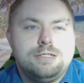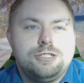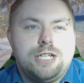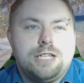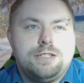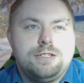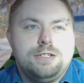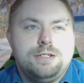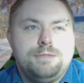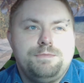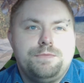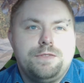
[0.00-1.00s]
statt
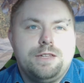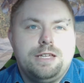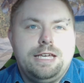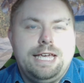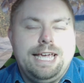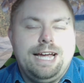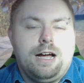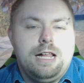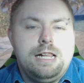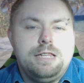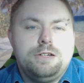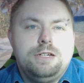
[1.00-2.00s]
ähm,
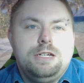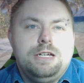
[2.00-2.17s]
Geralt